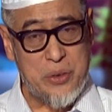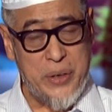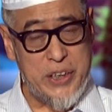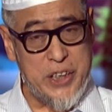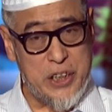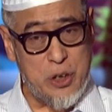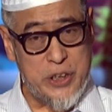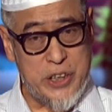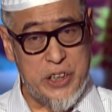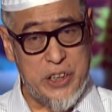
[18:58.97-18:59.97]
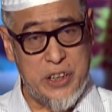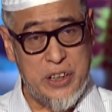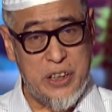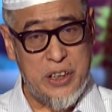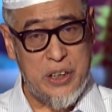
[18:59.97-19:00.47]
所以这都
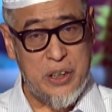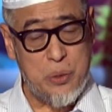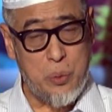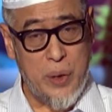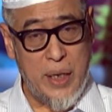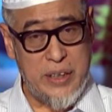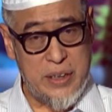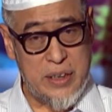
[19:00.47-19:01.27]
是《古兰